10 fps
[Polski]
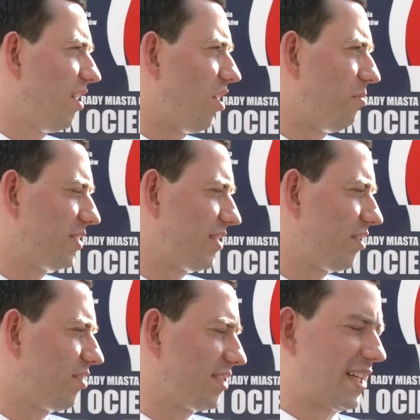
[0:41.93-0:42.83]

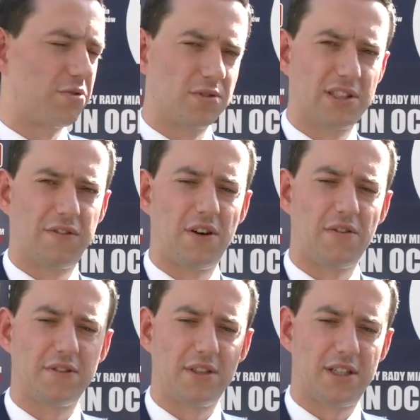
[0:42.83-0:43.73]
obecnego status
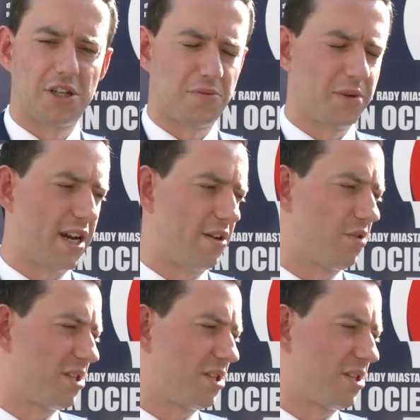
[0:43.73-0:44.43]
quo w naszym kraju,